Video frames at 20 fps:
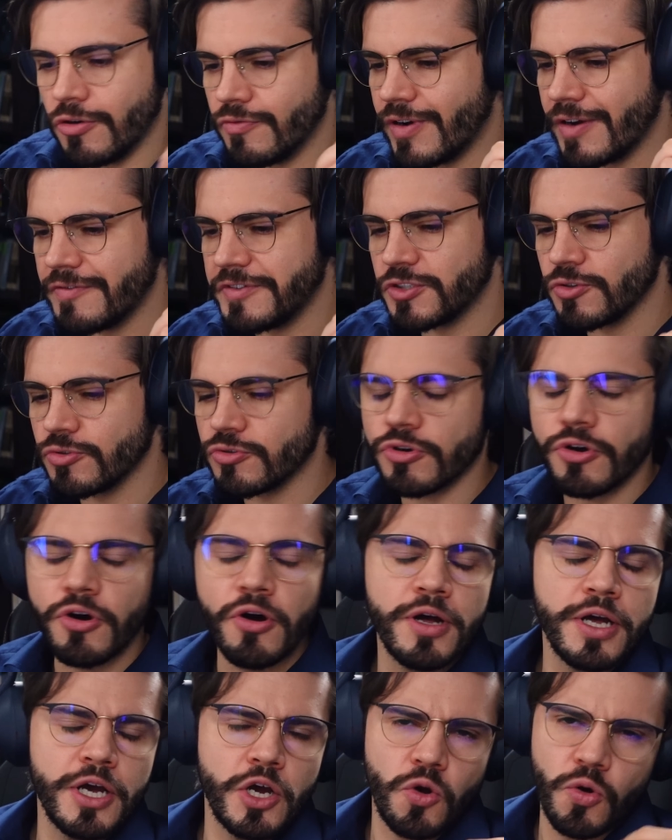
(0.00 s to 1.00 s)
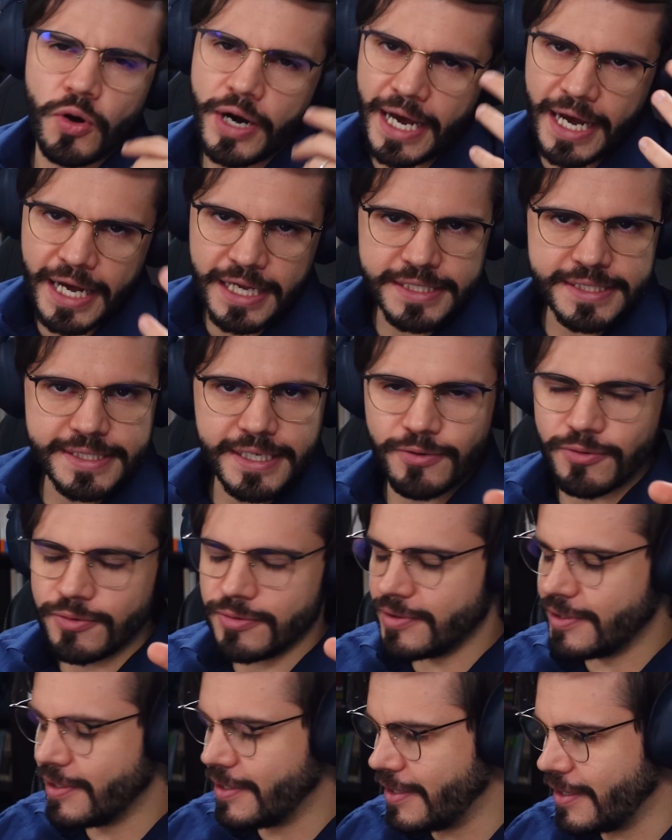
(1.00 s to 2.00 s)
Non va vissuto con ansia,
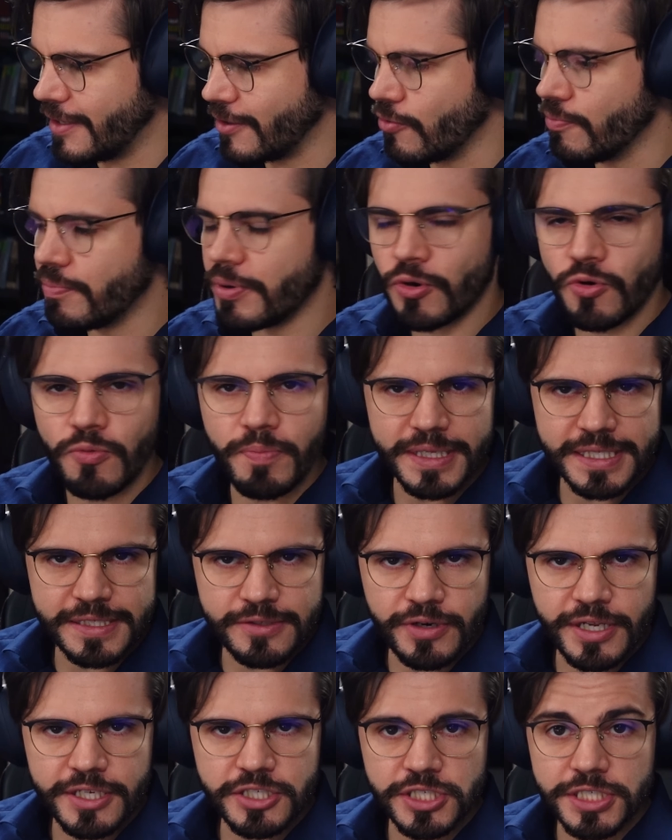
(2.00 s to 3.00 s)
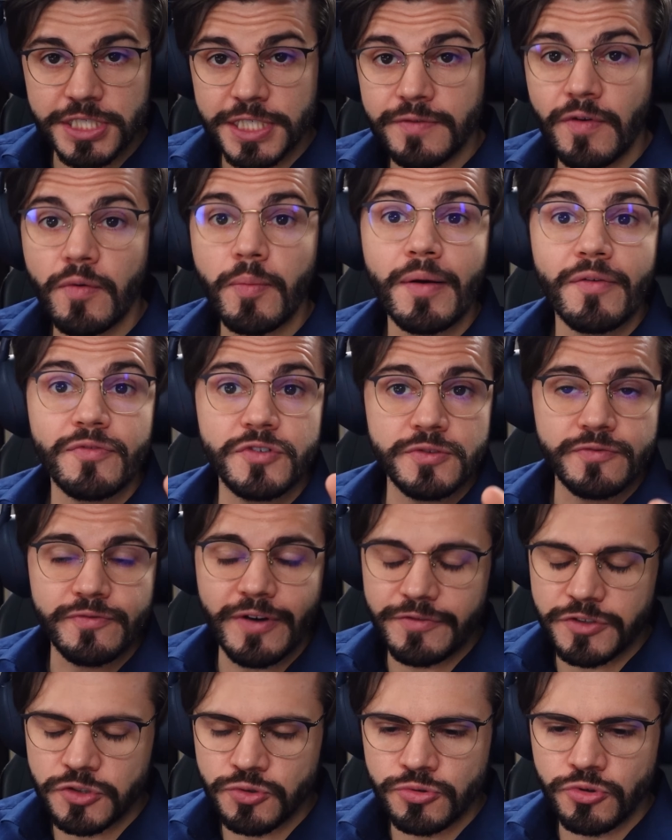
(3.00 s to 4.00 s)
con, con preoccupazione eccessiva, ma vi, va
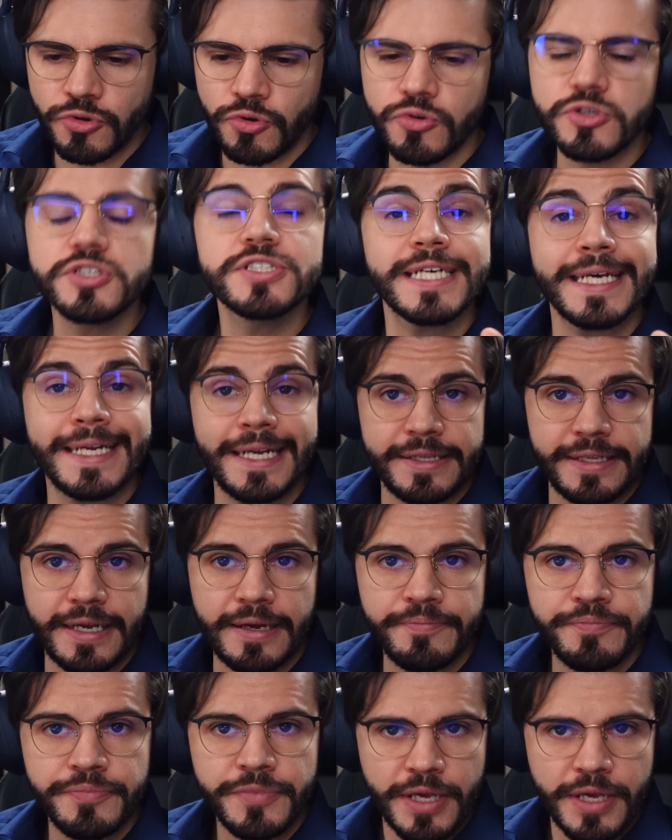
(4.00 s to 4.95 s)
vissuto con serietà.